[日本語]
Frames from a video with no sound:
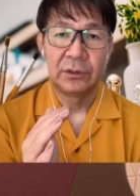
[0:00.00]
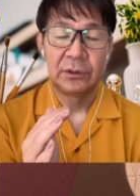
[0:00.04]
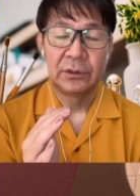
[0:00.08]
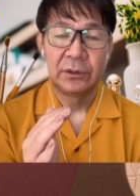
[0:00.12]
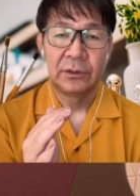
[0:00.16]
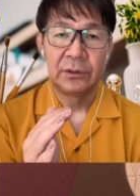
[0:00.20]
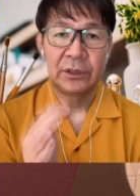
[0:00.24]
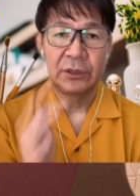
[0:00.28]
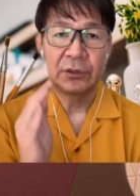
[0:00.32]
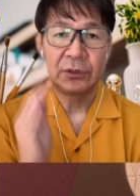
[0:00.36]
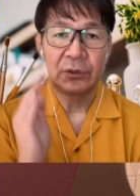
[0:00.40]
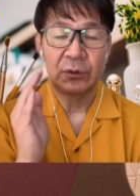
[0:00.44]

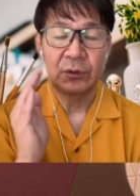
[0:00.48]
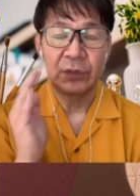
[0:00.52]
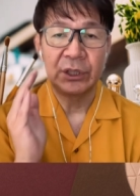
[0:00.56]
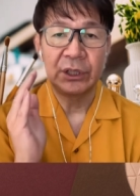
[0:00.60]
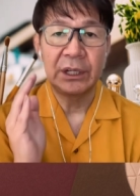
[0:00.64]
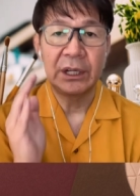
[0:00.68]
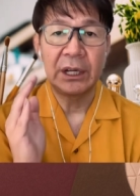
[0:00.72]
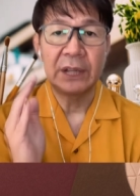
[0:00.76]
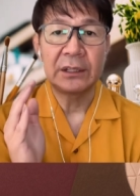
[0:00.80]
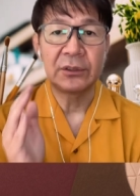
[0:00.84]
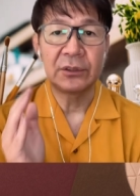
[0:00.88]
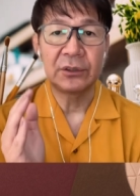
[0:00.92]
その秘
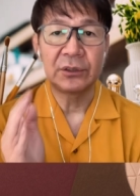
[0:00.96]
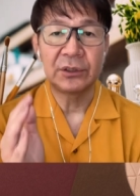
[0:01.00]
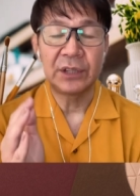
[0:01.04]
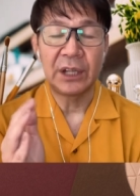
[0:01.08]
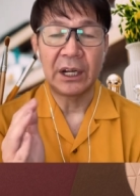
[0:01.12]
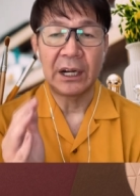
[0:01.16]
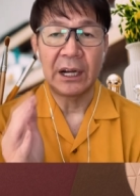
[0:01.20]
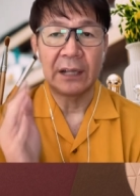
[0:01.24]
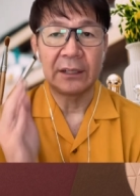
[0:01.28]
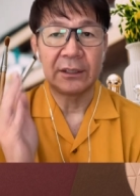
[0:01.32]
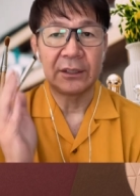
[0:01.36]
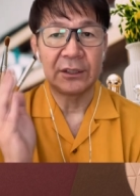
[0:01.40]
訣っ
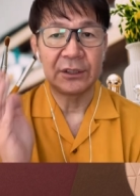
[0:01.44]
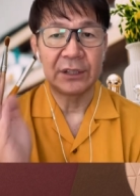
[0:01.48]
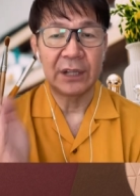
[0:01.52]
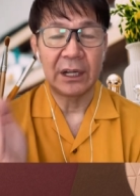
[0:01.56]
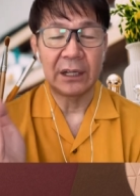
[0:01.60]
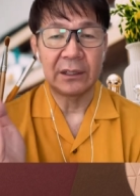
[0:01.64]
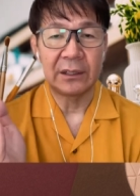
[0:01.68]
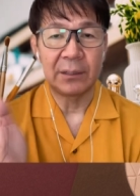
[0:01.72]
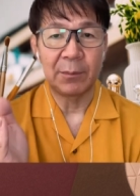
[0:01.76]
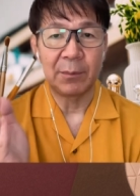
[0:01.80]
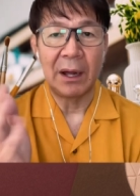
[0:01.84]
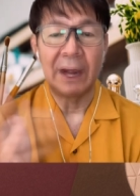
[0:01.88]
て何です
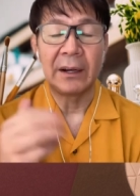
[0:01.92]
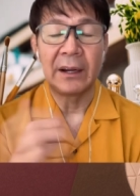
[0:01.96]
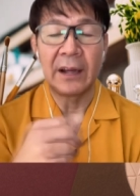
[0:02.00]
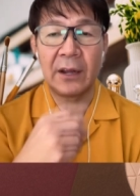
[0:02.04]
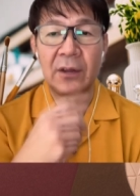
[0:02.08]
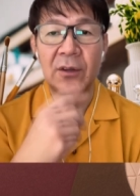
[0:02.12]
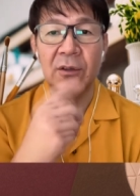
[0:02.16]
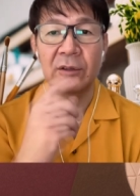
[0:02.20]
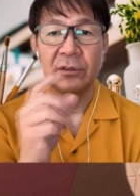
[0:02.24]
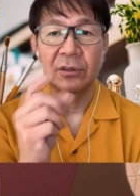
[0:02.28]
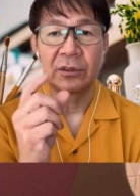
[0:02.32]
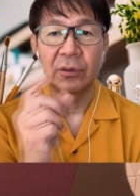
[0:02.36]
かって、まあね、
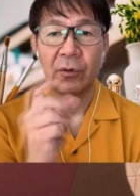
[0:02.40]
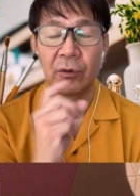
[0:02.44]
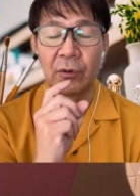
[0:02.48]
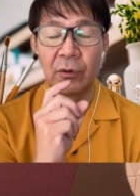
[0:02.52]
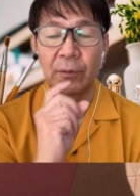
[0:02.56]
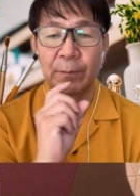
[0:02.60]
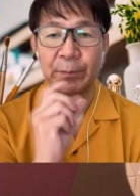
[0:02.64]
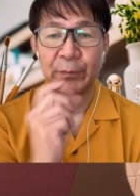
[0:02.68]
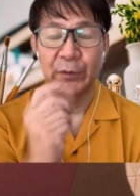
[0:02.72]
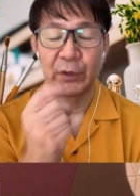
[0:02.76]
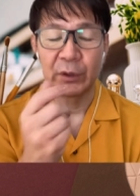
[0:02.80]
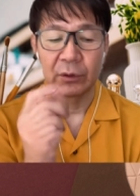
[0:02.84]
よく
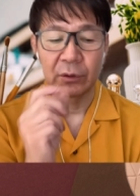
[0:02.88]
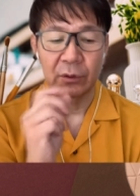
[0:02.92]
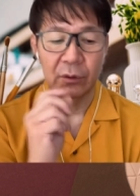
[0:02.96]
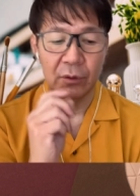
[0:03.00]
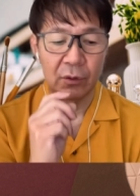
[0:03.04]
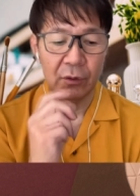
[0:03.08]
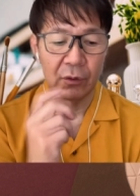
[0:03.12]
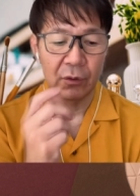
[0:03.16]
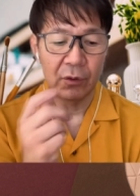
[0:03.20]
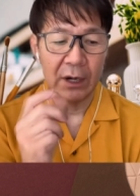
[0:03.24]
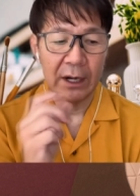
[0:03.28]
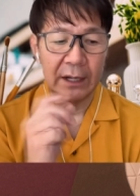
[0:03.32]
ちょっと
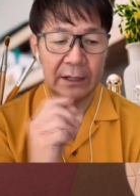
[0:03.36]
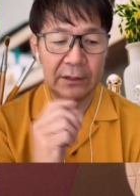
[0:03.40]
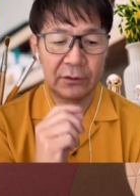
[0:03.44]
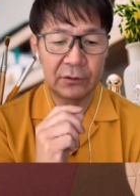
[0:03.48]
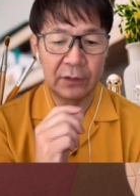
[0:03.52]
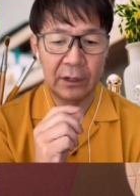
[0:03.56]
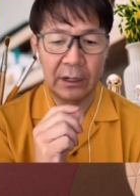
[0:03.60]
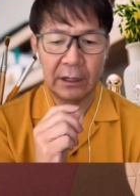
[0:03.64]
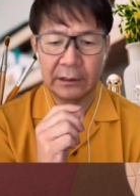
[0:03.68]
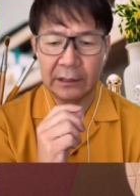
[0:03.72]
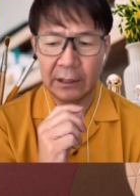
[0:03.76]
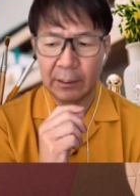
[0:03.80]
こうご飯
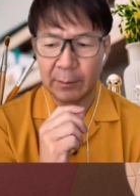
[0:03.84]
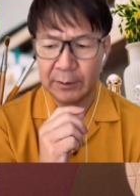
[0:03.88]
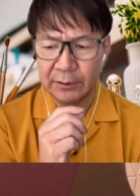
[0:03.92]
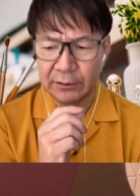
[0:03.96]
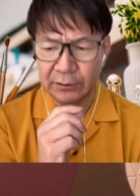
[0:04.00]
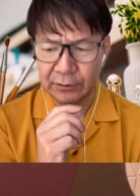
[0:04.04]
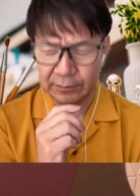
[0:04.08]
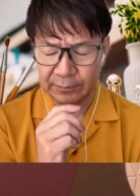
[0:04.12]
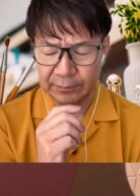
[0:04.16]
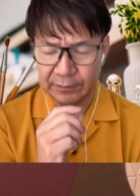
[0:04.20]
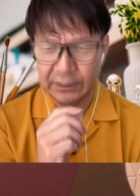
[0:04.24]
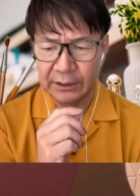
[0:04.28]
とか食べ
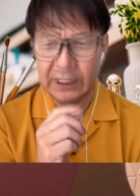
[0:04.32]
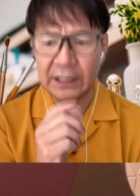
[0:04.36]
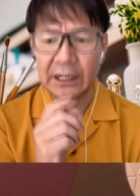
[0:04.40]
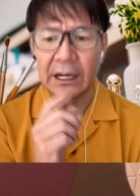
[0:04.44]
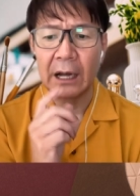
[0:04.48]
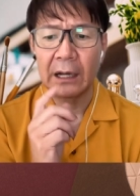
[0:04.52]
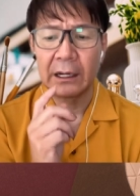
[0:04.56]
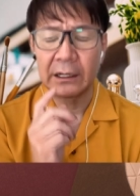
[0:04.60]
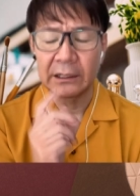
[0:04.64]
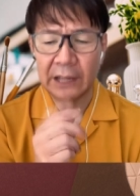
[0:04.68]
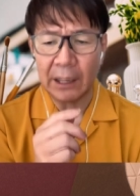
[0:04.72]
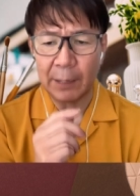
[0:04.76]
る機
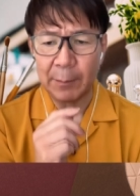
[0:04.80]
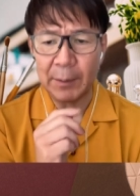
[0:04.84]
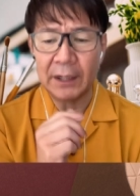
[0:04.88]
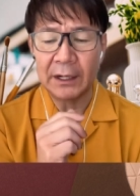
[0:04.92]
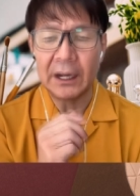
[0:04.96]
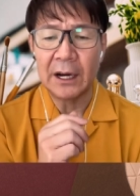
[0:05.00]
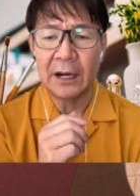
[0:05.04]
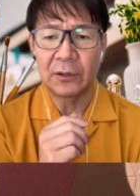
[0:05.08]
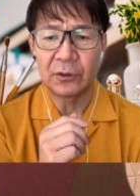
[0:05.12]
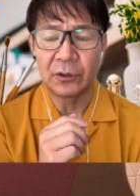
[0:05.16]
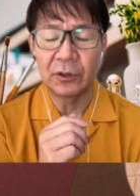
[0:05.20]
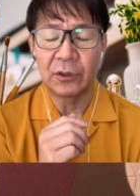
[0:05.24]
会がたま
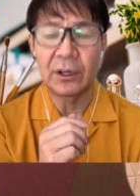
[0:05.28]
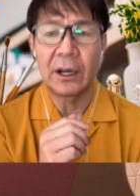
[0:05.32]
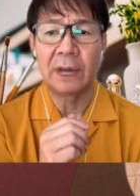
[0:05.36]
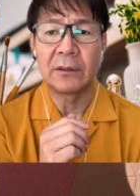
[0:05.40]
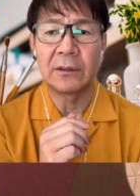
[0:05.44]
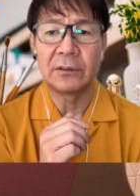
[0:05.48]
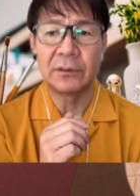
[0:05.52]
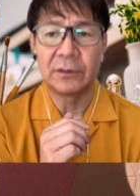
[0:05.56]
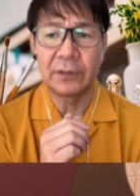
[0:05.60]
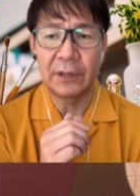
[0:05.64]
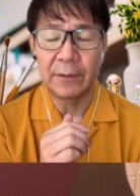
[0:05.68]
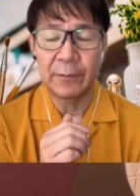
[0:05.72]
にある時あ
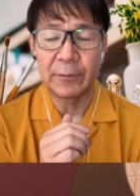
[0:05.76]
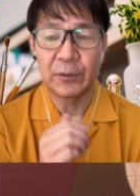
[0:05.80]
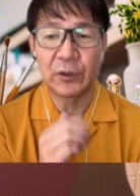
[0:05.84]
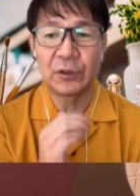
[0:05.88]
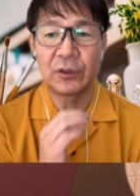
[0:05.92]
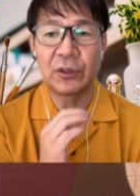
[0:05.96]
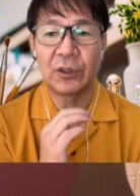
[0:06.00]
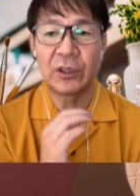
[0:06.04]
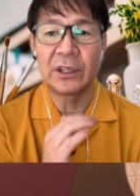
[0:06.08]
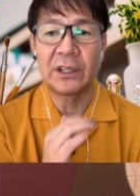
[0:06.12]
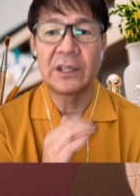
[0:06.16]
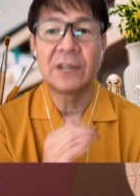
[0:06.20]
るんで、そう
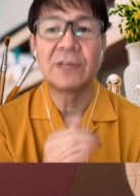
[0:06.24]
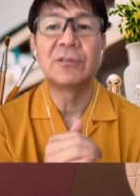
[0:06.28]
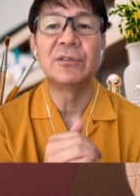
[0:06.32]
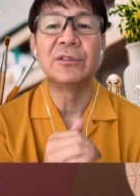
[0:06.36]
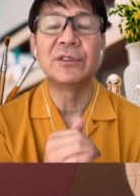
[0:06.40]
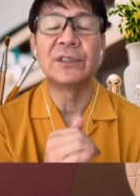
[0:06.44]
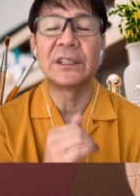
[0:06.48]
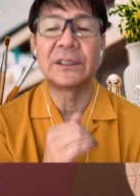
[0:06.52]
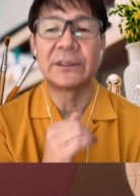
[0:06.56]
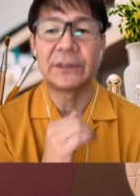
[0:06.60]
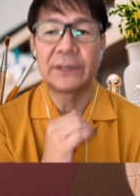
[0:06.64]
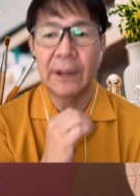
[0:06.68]
いう時聞く
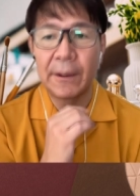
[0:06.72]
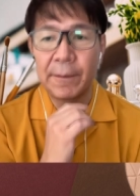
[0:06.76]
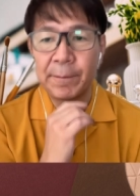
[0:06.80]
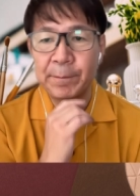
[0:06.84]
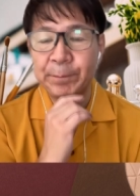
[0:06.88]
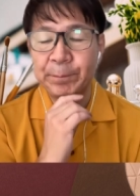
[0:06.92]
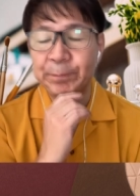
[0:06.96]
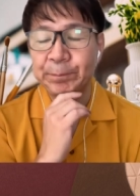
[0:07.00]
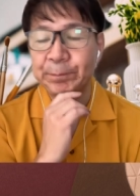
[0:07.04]
んですね。